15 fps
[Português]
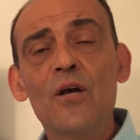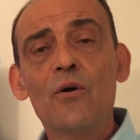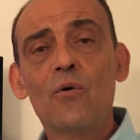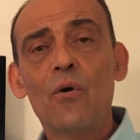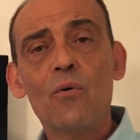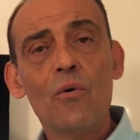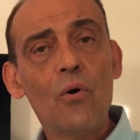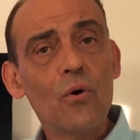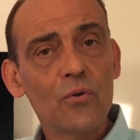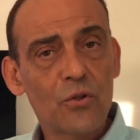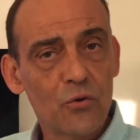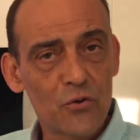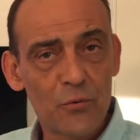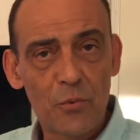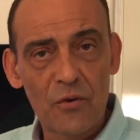com
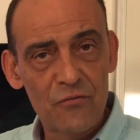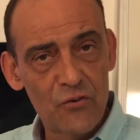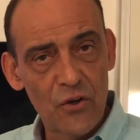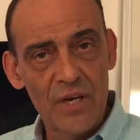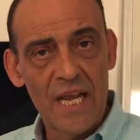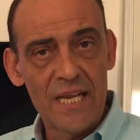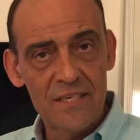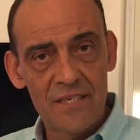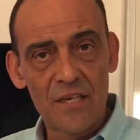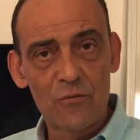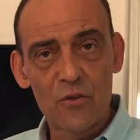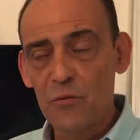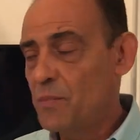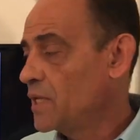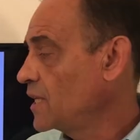outros profissionais dentro do
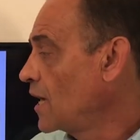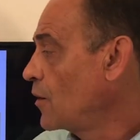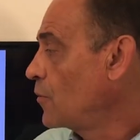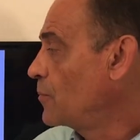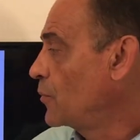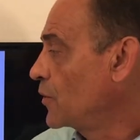hospital,